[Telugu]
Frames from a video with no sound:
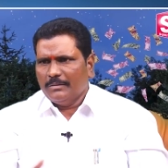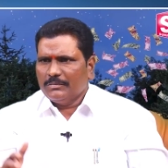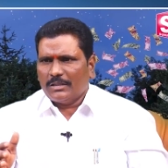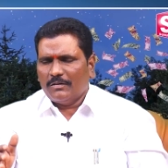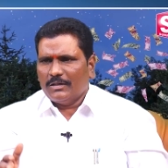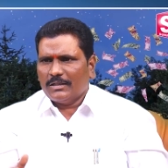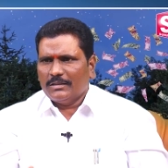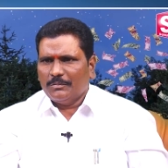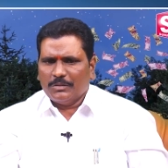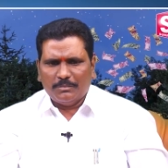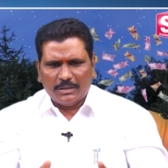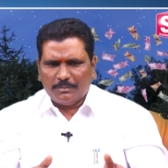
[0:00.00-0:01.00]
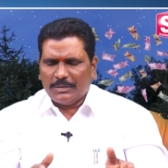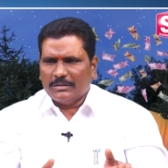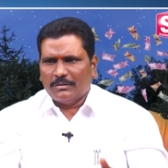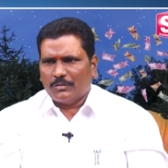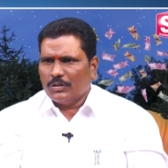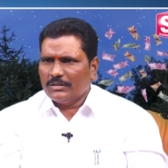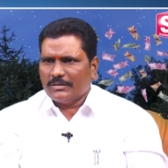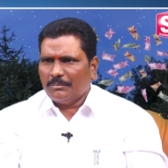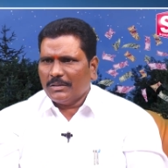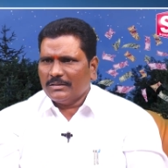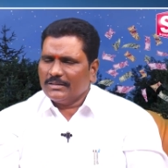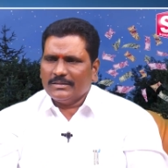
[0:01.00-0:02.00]
టైం కావాలి కదా ఇప్పుడు మనం పది కోట్లు
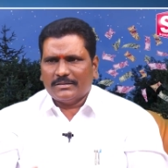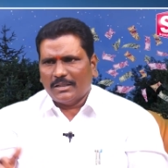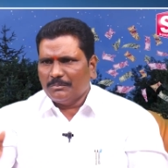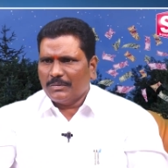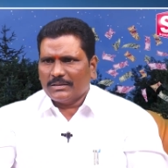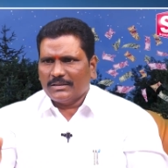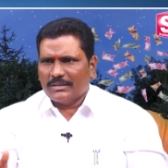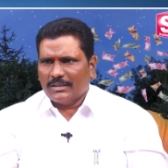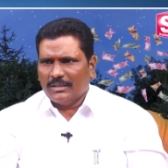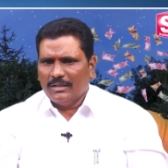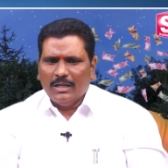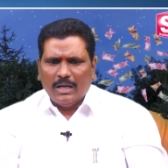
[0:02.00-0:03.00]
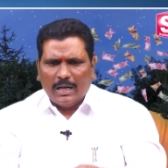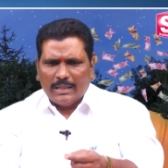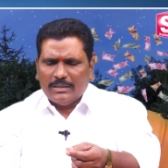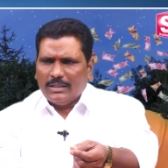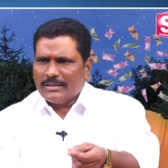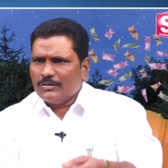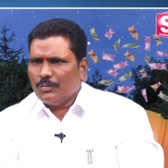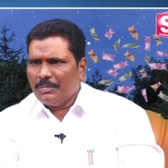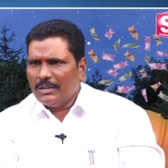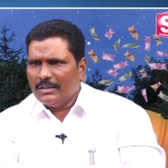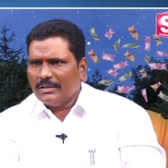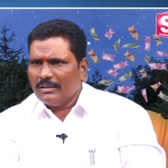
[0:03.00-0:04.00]
సంపాదించడానికి టైం పడుతుంది కదా అదే లక్ష
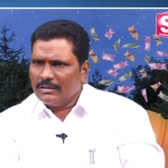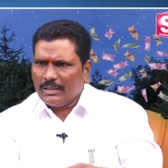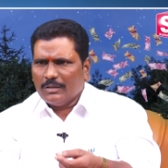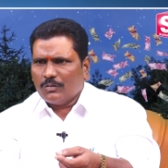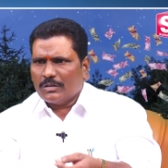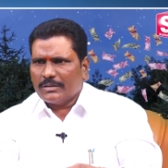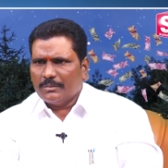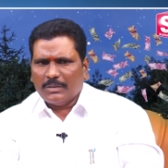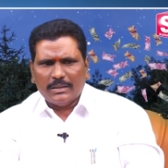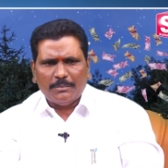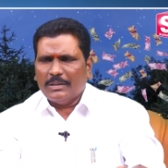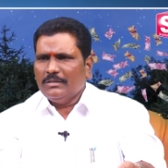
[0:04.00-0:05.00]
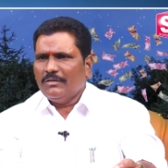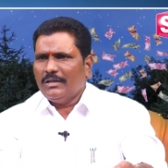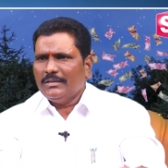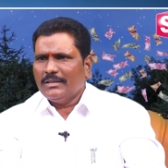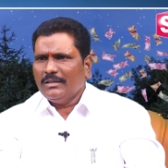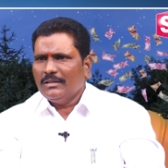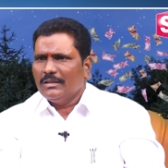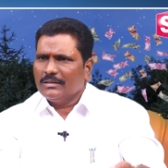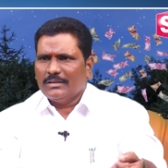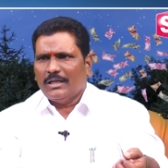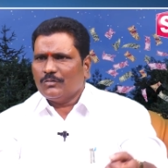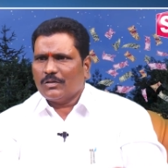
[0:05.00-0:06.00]
రూపాయలు అంటే దానికి ఒక టైం అది పదివేలు అంటే
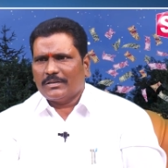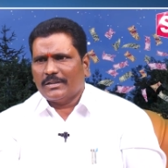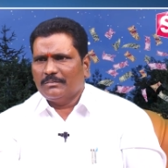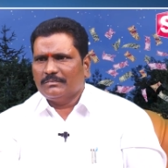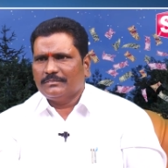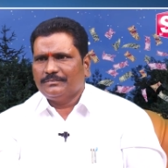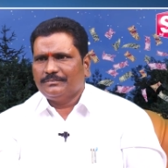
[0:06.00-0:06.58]
దానికి ఒక టైం